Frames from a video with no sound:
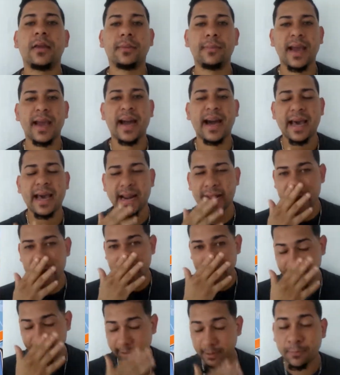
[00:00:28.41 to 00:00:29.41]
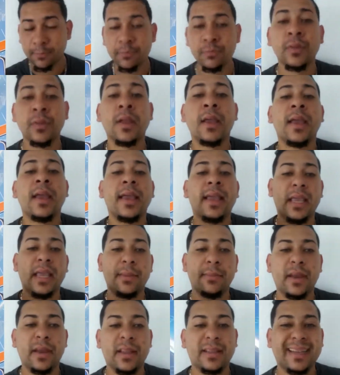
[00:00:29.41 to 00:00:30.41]
Y me agarraron ahí
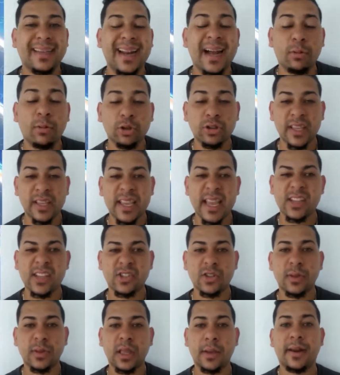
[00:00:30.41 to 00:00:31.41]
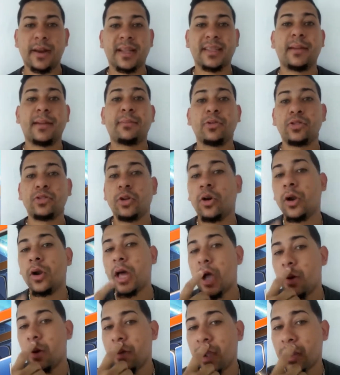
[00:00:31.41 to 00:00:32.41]
y me entran a botellazo y me desbaratan por todos
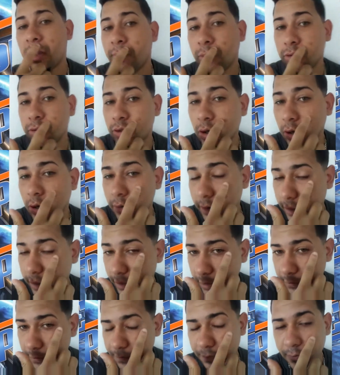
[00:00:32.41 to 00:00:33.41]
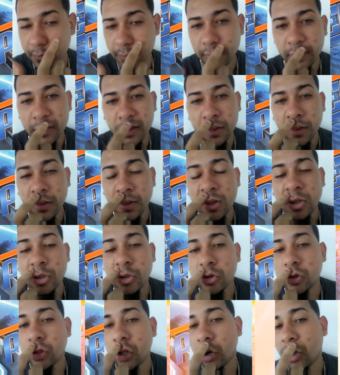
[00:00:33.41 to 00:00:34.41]
lados. Vea cómo estoy, vea.
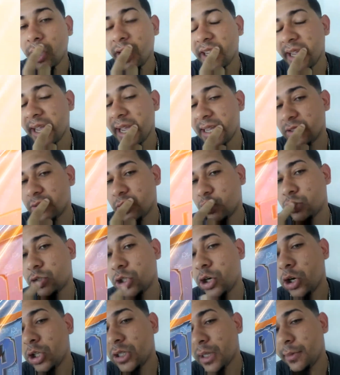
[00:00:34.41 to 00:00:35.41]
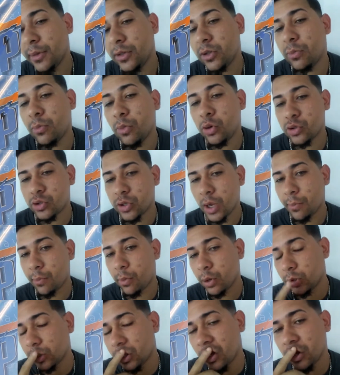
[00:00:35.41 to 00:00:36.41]
Todo, y eso que usted no lo está viendo mucho, después eh,
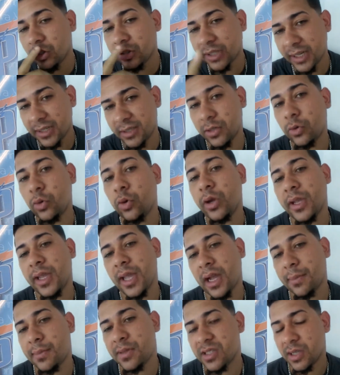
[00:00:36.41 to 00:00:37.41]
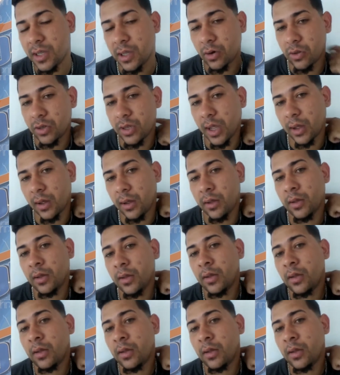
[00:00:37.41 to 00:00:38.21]
pues yo tengo tres cirugías que me hicieron ya.